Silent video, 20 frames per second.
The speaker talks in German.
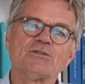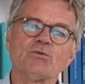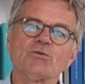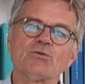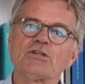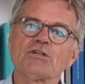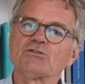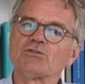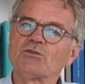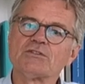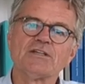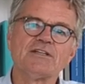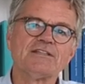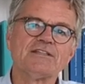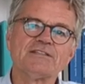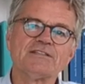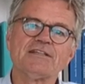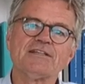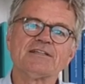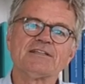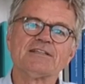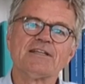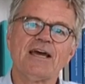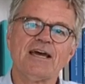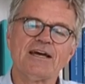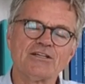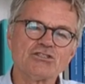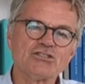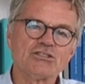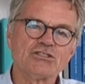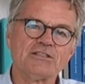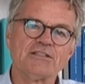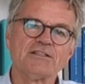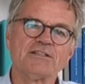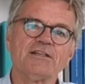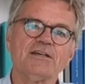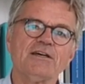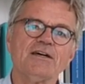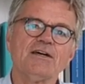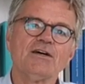oder totalitären
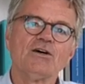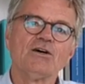Herrschern,